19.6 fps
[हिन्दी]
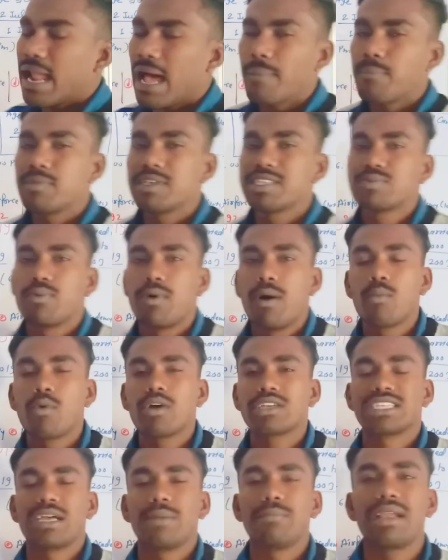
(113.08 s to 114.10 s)
आप इस फॉर्म
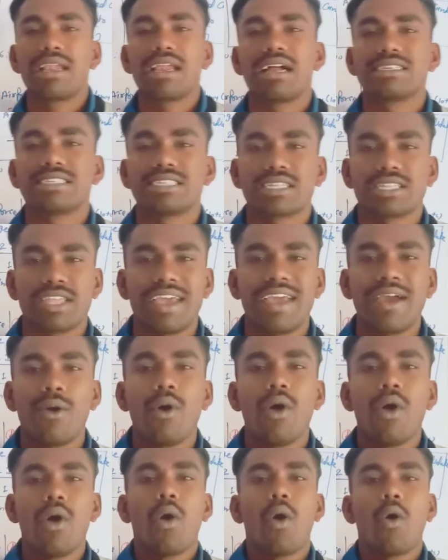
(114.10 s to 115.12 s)
को सबमिट कर सकते हैं
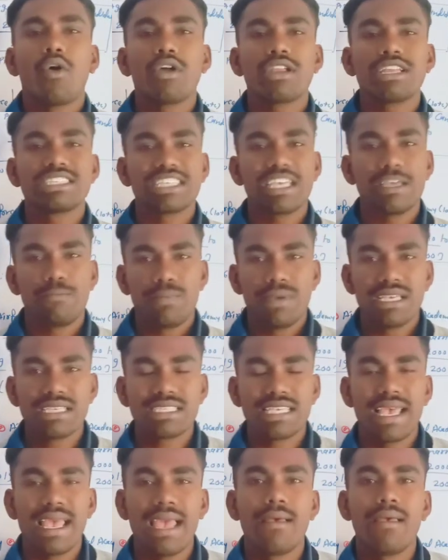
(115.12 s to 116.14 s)
और इसकी
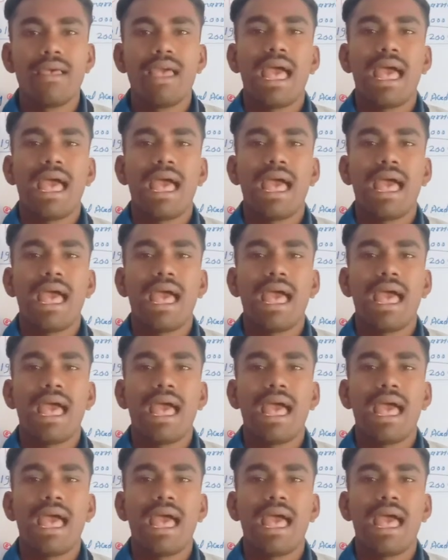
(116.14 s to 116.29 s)
फीस है